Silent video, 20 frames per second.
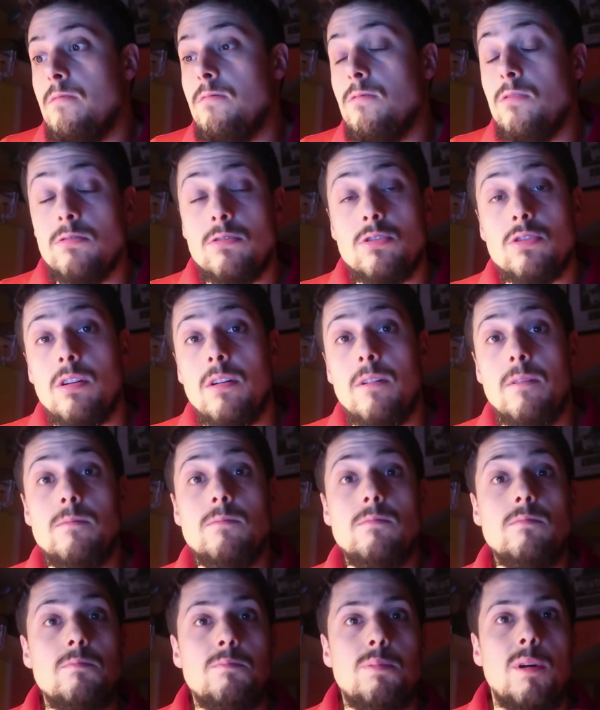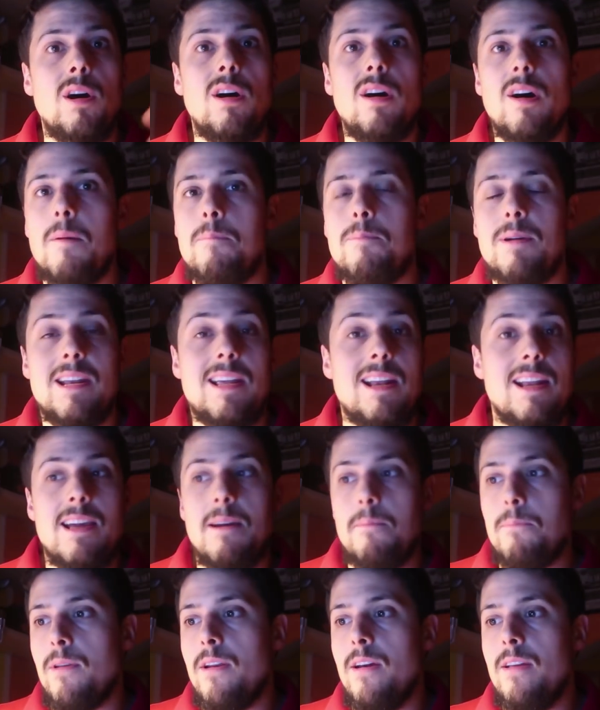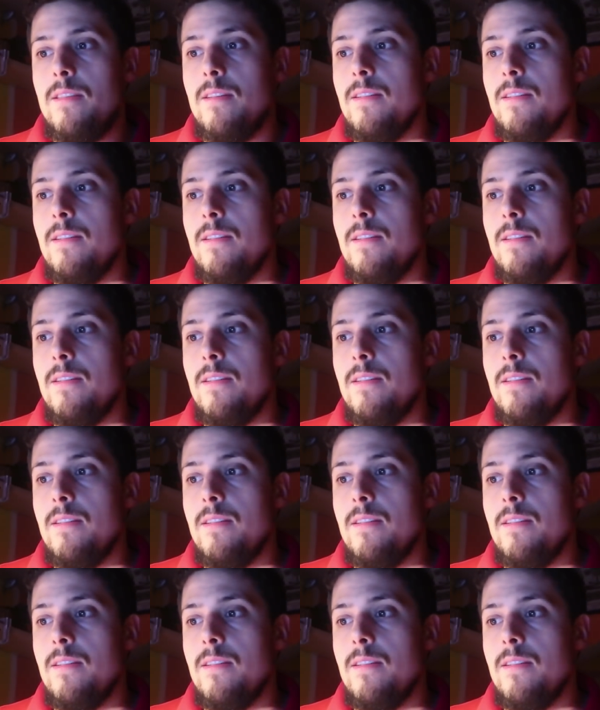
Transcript: non so, un po' è perché il campionato è